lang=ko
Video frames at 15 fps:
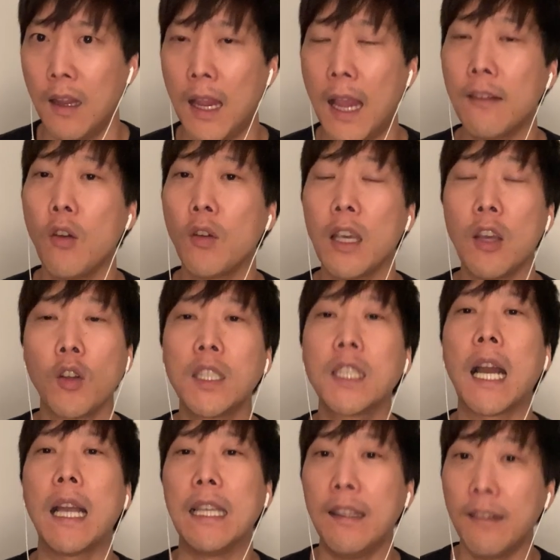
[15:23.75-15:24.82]
해석의
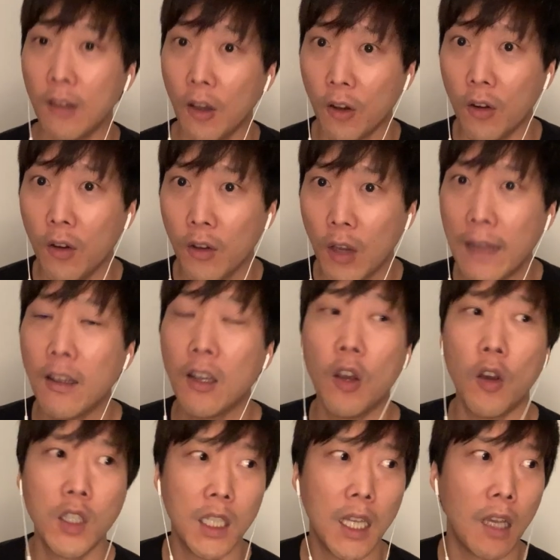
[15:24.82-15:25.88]
여지가 있어요. 해석의
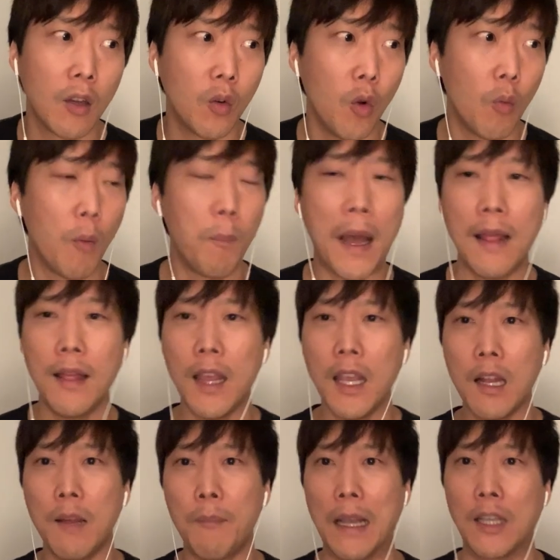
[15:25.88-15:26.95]
여지가 있고 뭐
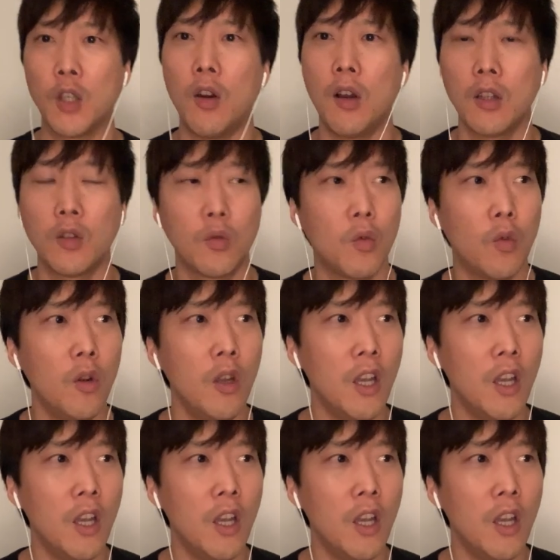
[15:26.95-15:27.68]
판례나 맞춰가지고